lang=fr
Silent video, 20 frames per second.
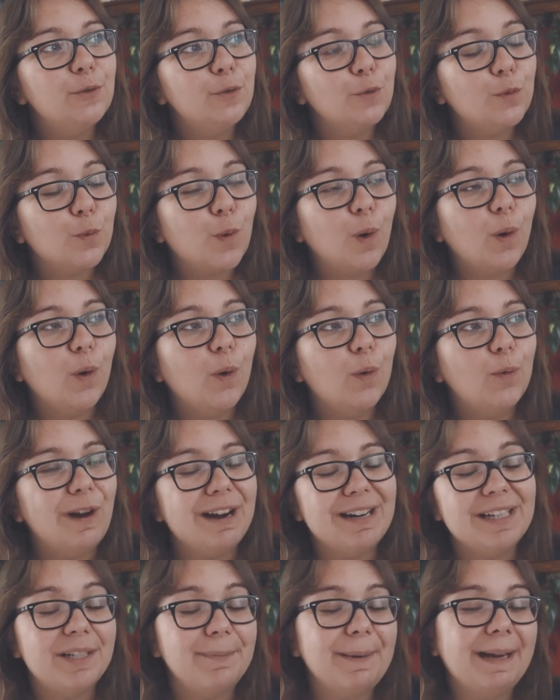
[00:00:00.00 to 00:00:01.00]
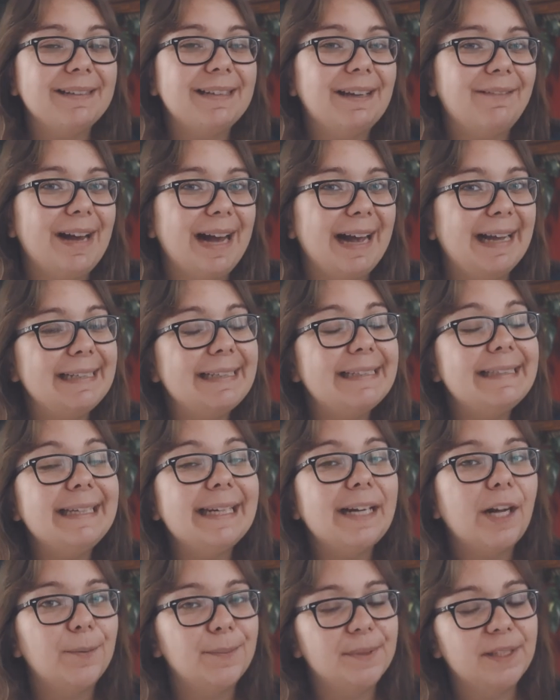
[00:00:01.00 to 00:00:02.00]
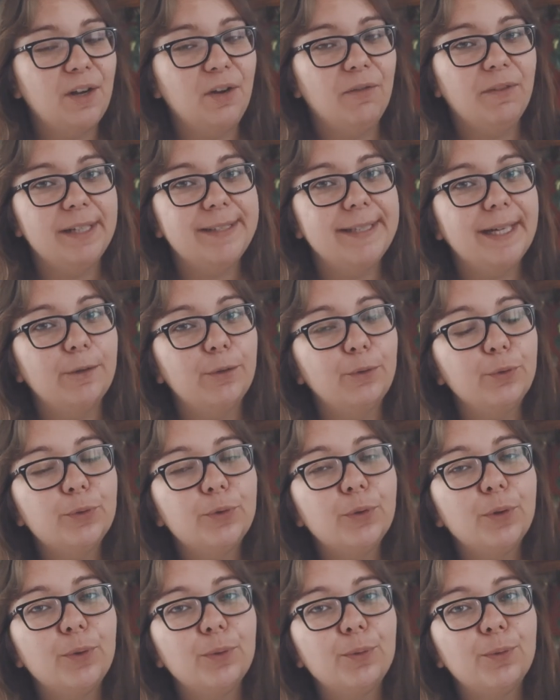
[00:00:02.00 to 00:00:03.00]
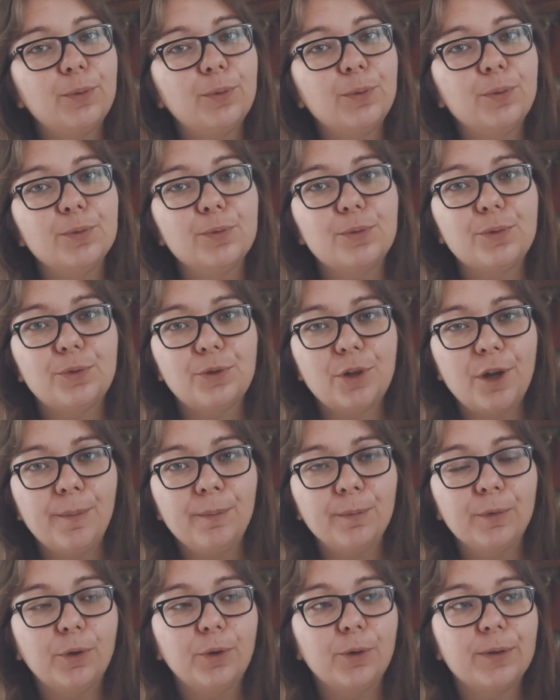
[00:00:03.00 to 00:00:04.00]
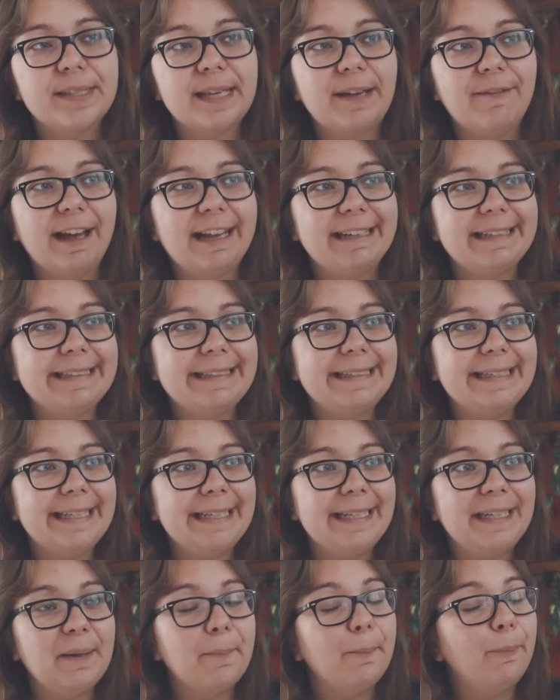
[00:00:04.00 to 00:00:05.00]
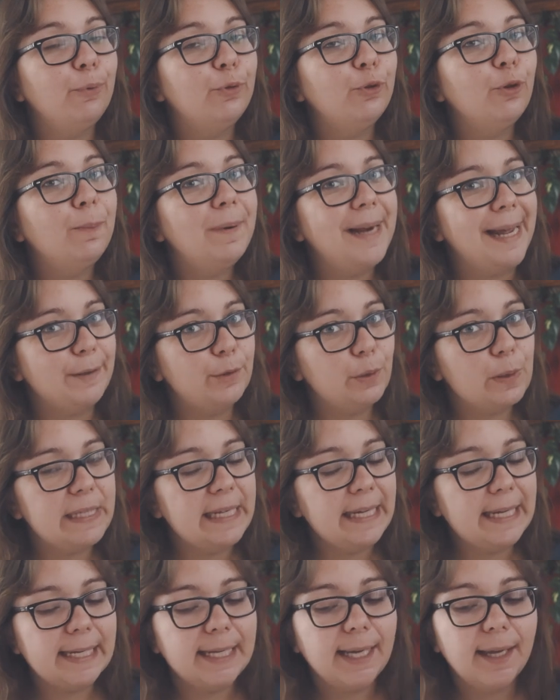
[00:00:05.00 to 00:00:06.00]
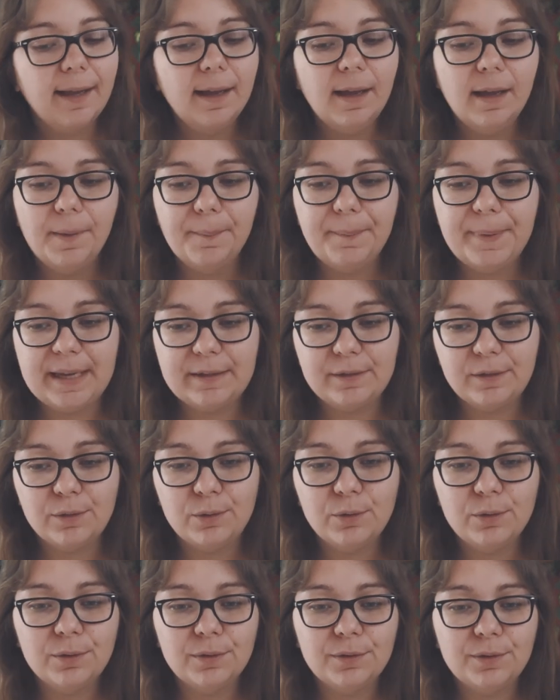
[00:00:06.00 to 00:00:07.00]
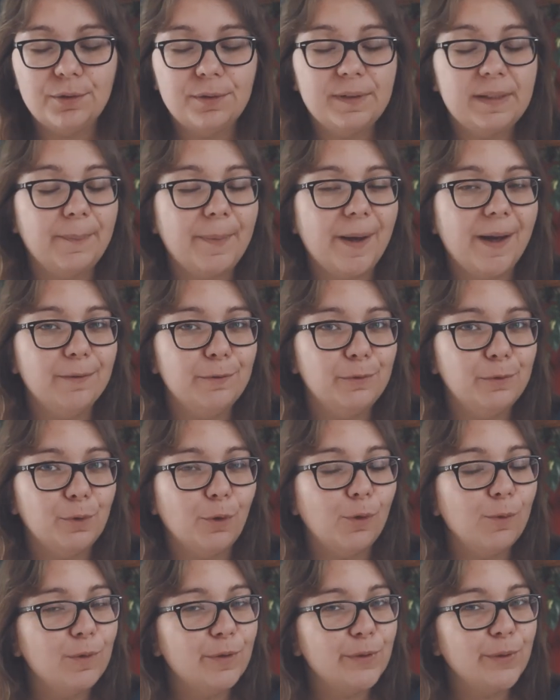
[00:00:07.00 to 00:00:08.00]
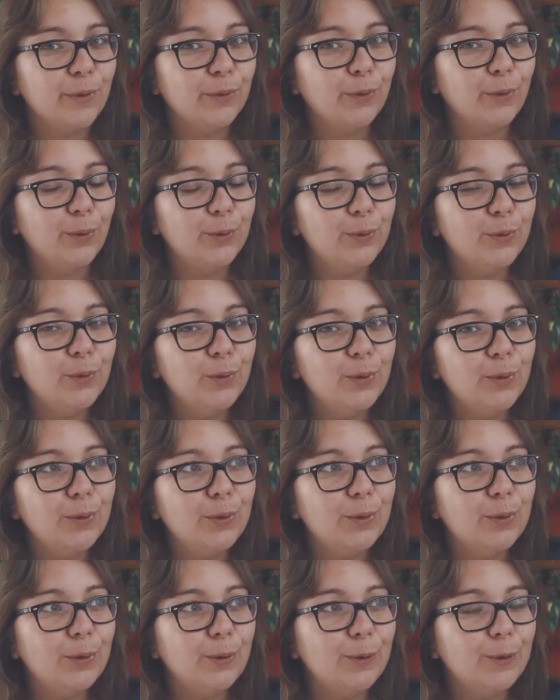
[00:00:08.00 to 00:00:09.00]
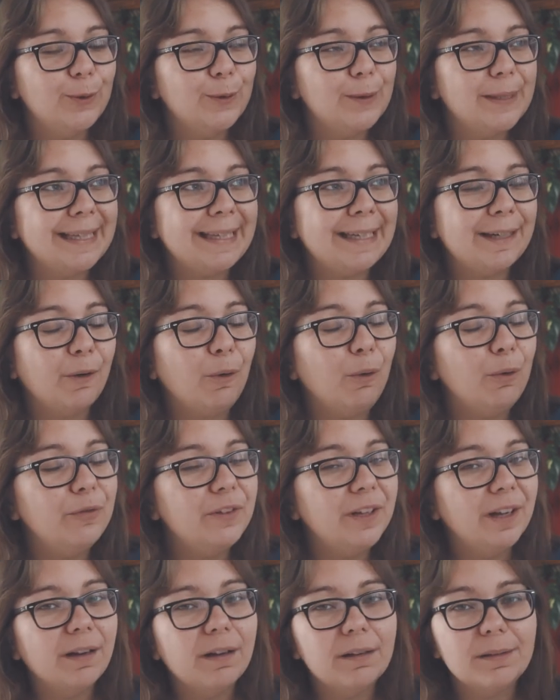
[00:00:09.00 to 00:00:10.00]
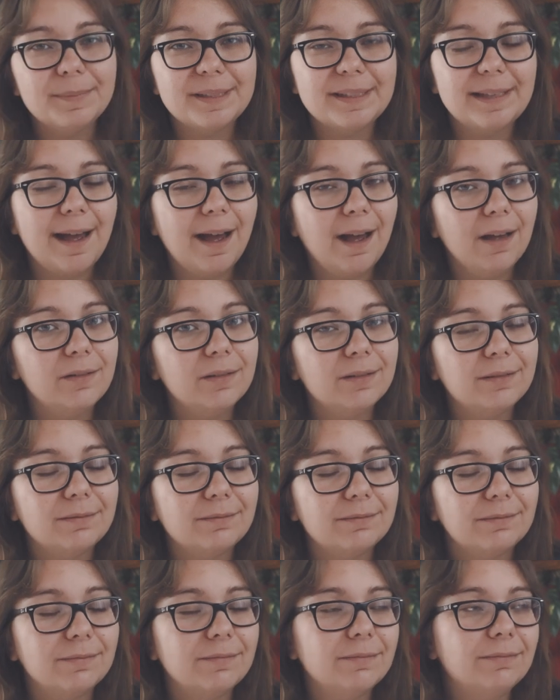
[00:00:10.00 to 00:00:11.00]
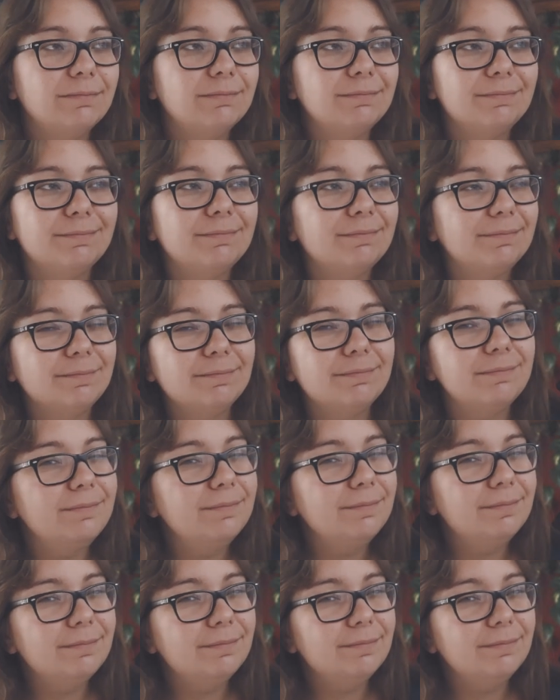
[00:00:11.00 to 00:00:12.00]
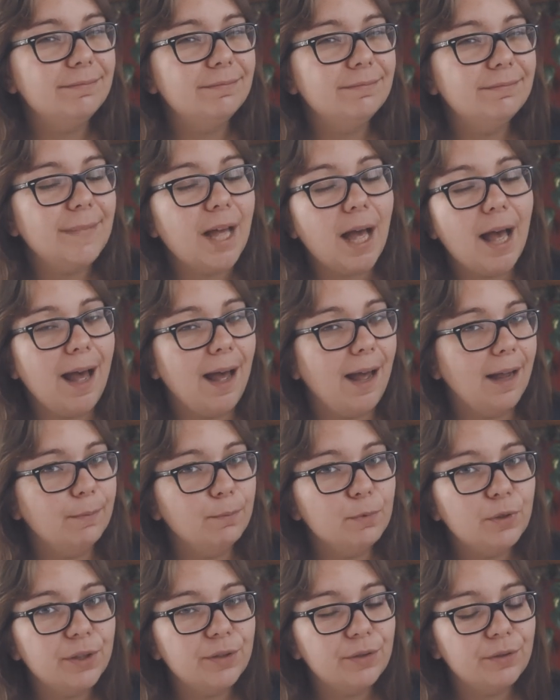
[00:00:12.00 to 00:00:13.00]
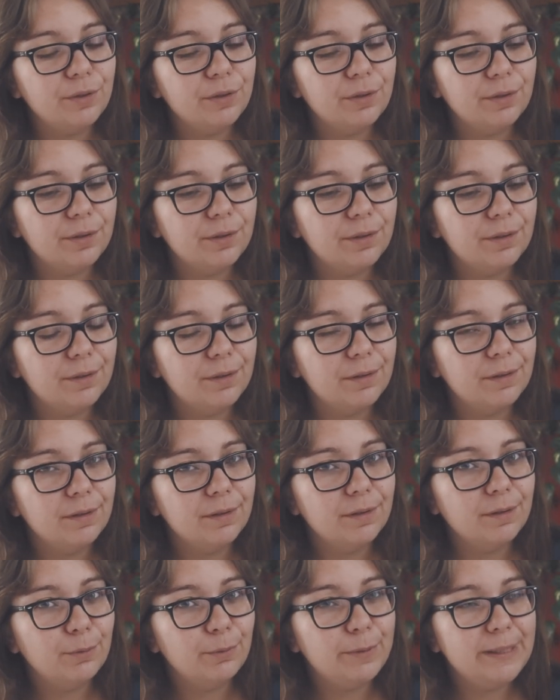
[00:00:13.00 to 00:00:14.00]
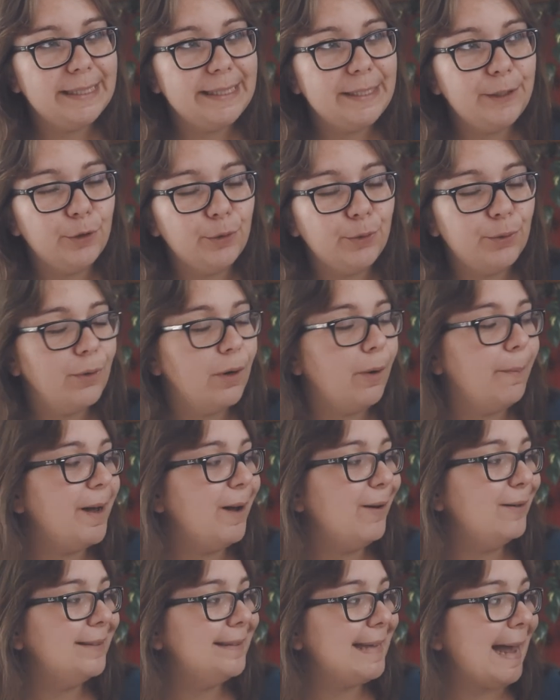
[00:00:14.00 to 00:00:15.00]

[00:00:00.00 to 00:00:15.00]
Donc euh, voilà, j'espère que ça va rester comme ça, on va dire, tout au long du tome, que ça va rester plutôt platonique, parce que, je sais pas, une romance entre deux euh, qui revient comme ça... Euh, I'm not really sure about